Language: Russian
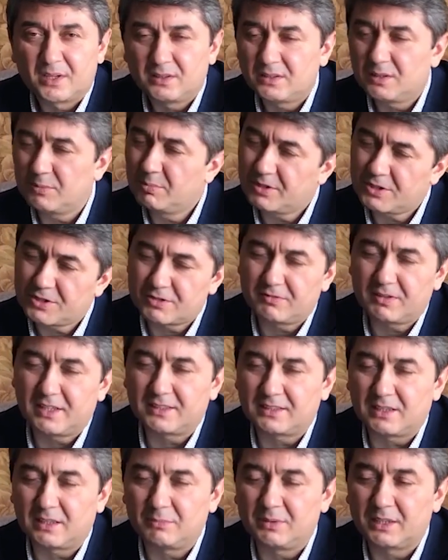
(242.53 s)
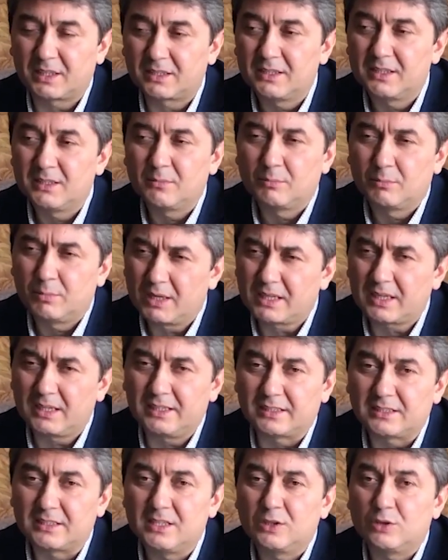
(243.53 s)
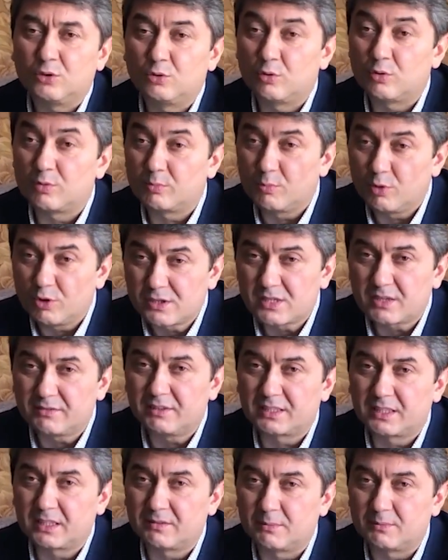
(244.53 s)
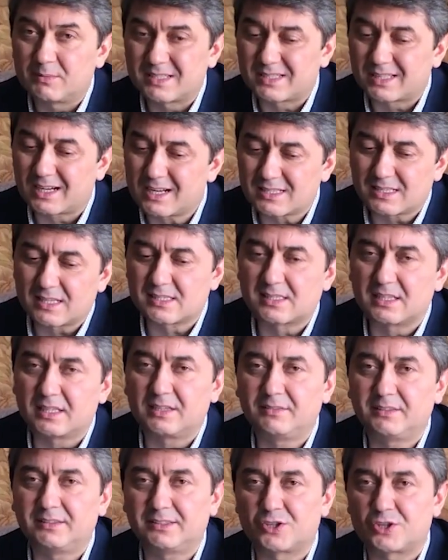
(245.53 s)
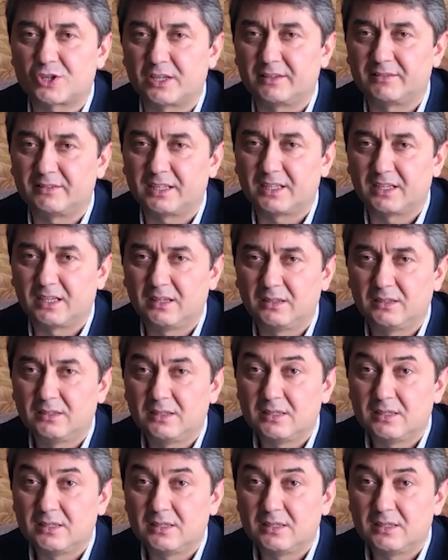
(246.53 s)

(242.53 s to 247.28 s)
Не переживайте, Альберт, пара лет. Но мой совет к вам, сразу остановите человека.